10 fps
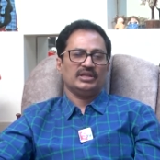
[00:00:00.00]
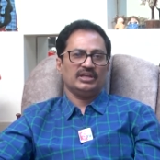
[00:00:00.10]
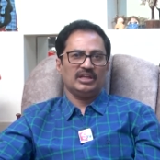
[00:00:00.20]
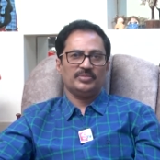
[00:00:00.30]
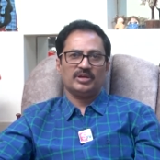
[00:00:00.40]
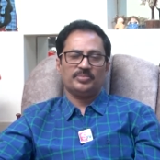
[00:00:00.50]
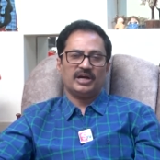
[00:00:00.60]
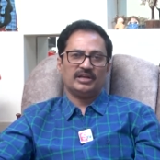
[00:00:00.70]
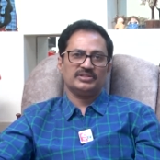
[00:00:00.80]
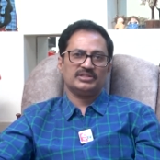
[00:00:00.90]
ఈ నియమాలు
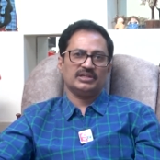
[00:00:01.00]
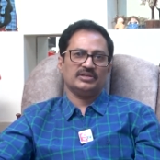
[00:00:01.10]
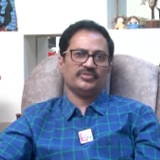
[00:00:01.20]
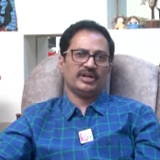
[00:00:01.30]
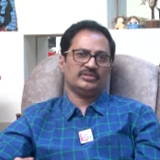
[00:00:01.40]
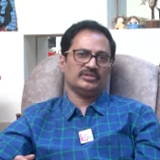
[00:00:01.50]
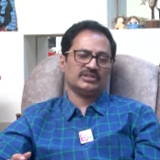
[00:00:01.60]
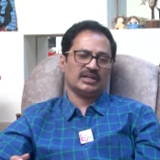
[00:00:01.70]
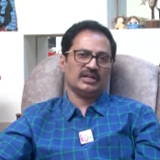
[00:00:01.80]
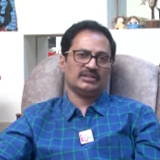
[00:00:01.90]
పాటించి వైద్యుడి
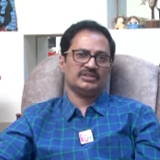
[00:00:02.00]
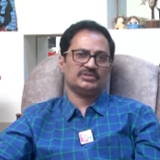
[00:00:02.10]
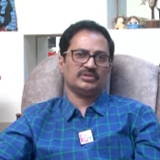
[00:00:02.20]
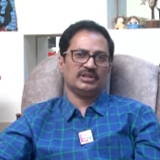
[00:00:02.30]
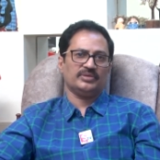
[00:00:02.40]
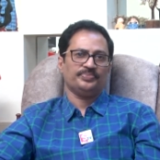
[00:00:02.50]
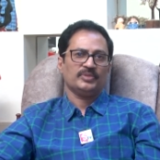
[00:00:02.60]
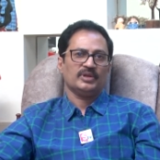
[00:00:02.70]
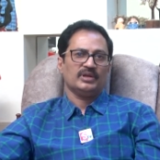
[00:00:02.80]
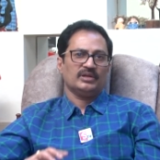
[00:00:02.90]
సలహా తీసుకుని
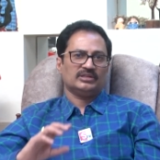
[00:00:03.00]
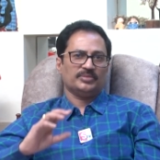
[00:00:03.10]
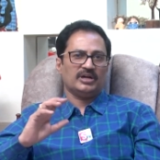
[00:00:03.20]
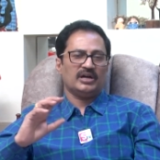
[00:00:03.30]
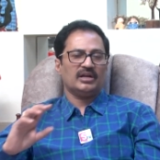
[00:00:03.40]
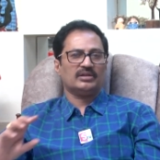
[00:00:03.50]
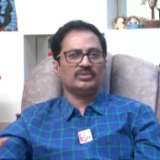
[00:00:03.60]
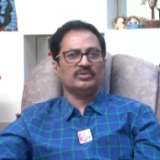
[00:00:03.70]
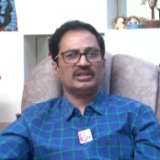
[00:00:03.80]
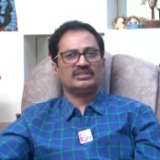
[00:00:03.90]
తమ హార్ట్
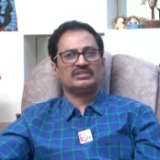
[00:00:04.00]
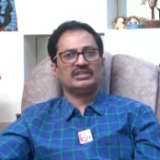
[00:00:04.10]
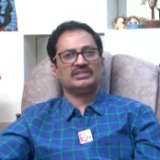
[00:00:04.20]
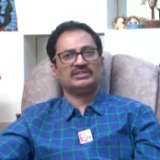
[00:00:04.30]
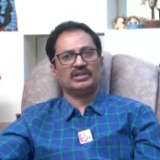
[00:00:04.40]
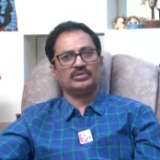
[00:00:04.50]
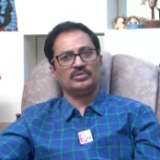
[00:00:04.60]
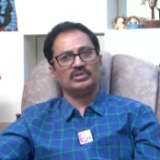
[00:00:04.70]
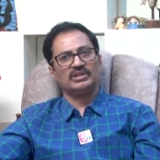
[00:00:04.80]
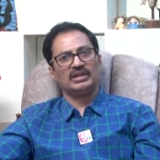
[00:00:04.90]
ఎక్సర్సైజ్కి
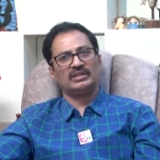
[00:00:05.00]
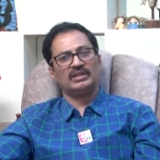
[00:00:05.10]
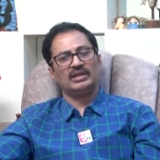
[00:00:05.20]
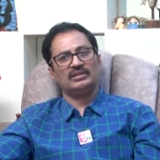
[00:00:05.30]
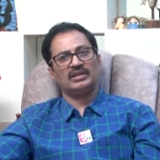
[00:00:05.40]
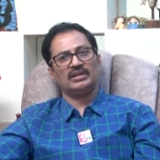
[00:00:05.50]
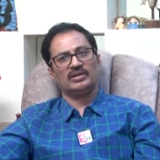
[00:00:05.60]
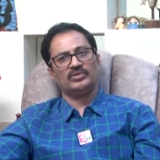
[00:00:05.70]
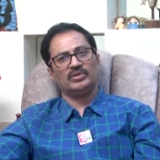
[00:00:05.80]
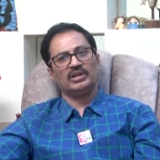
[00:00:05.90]
తట్టుకుంటుందా లేదా దానికి
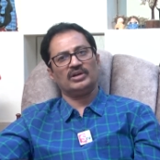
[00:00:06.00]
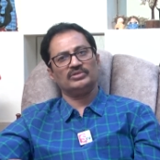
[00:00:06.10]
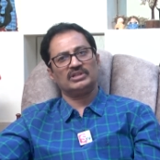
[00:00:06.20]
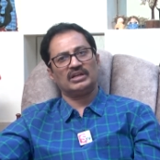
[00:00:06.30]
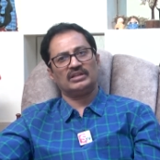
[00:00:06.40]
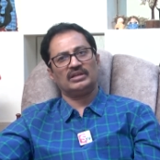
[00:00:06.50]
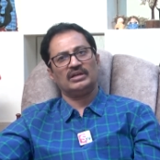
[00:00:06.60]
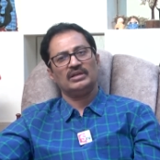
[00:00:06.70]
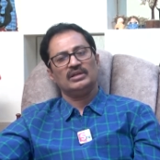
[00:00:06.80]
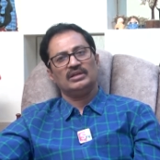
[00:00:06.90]
అనుకూలంగా ఉందా లేదా
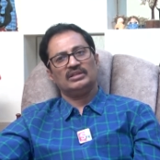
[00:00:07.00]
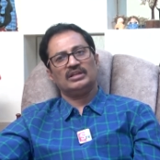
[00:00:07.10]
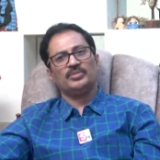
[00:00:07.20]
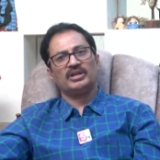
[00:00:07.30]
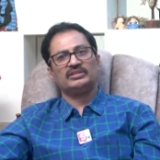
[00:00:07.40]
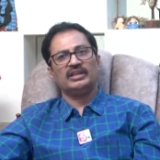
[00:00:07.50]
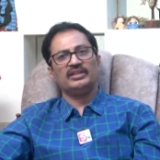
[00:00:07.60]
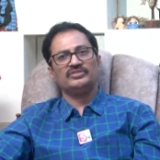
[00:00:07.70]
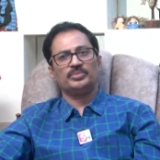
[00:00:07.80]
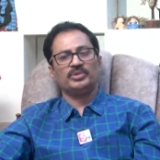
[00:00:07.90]
ఏదైనా మనకు
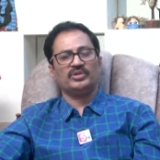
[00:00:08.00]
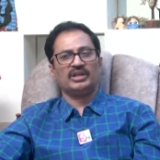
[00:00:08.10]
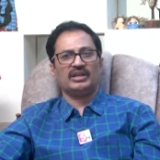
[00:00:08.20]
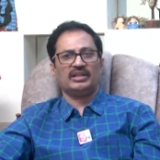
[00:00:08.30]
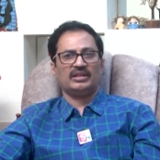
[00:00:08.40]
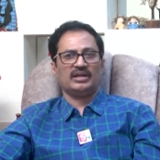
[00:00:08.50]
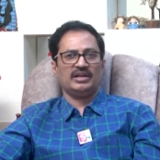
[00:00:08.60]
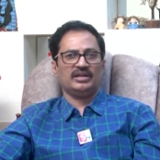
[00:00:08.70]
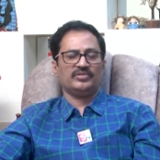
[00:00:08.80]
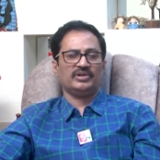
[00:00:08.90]
తెలియని జబ్బులు ఉన్నాయా లేదా
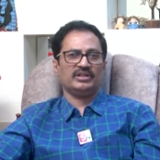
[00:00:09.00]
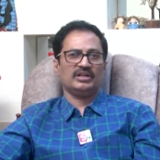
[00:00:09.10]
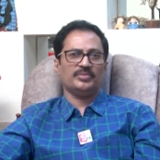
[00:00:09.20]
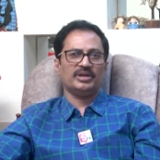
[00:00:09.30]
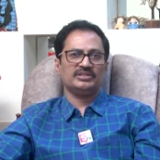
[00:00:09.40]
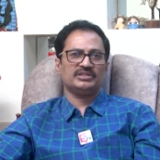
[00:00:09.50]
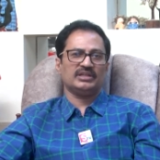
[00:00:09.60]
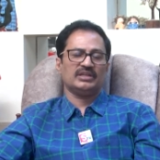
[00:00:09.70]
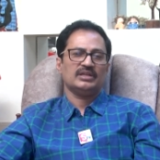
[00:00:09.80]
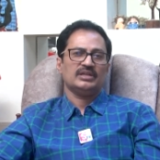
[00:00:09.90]
అనేటువంటి గమనించి
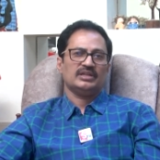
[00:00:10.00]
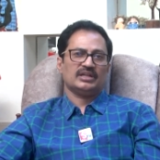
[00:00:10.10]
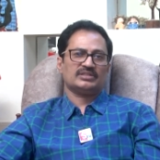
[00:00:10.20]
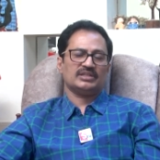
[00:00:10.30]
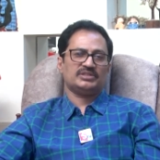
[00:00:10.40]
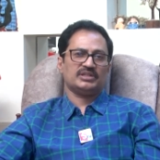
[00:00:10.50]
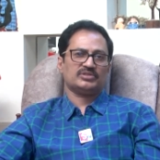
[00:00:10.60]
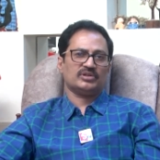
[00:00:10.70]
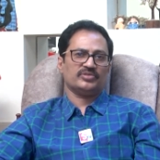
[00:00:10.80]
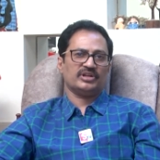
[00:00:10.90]
ఎక్సర్సైజ్
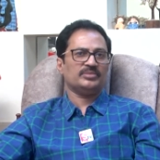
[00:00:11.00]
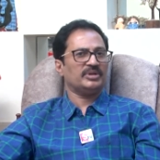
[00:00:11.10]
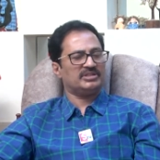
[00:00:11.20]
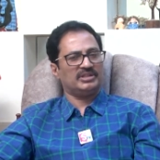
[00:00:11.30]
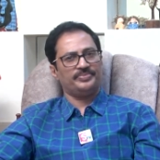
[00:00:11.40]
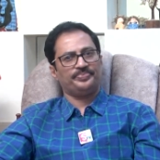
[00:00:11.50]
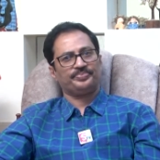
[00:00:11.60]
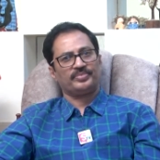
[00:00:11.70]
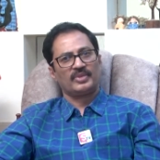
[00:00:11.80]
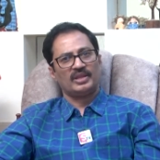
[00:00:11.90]
చేసుకోవటం అనేది మంచిది
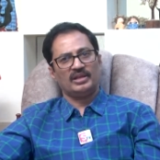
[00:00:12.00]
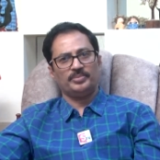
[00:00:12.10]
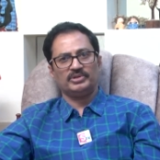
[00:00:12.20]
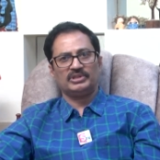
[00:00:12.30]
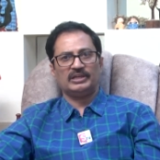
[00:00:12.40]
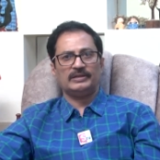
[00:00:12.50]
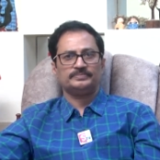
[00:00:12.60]
ఇకపోతే